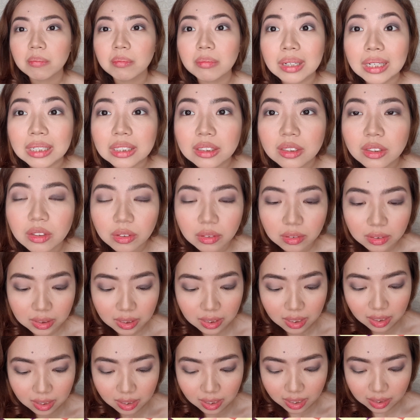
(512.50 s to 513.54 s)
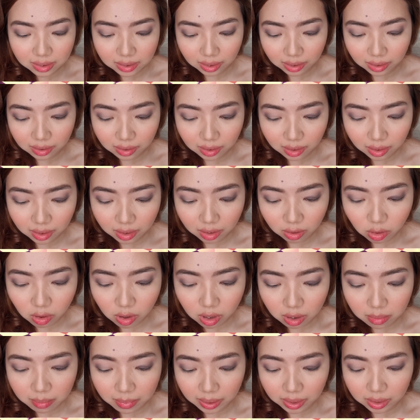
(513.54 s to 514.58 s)
brush tuh jadi nggak cantik
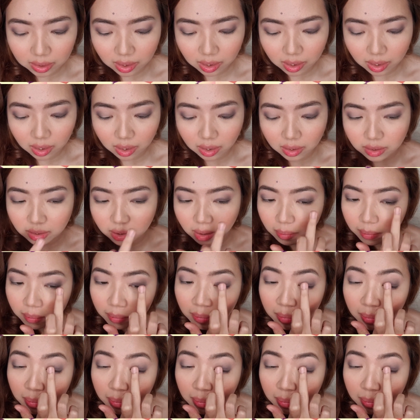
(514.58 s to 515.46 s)
aku akan pakai tangan aja